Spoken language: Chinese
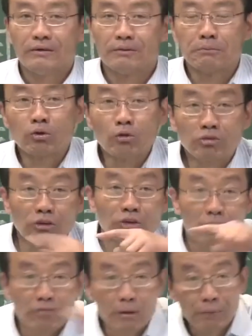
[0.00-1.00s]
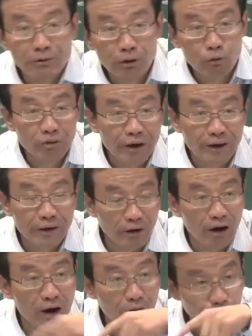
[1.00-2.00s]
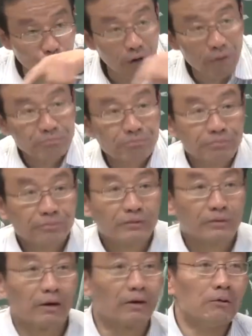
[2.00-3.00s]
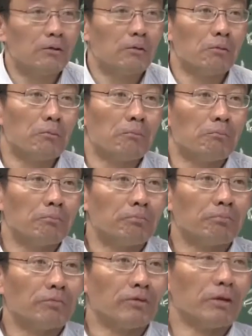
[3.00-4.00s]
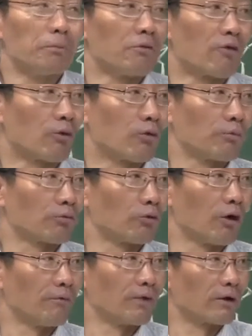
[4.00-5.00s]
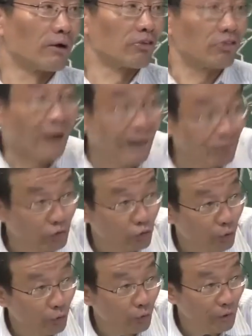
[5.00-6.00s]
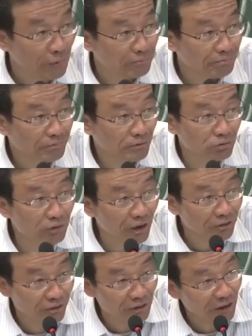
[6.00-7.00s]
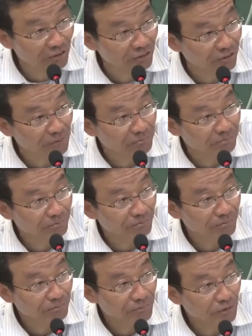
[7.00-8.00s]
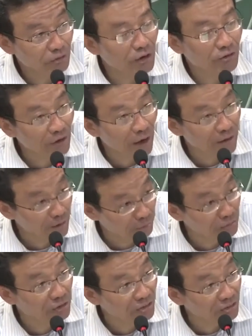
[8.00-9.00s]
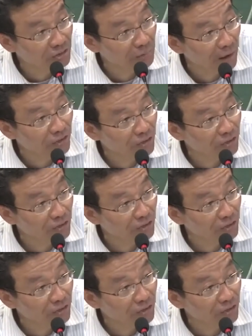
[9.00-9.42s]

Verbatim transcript: 那么东正教文明的国家也有好多，啊，你比方说那个希腊就属于的，土耳其也是的，土耳其还有一部分是什么？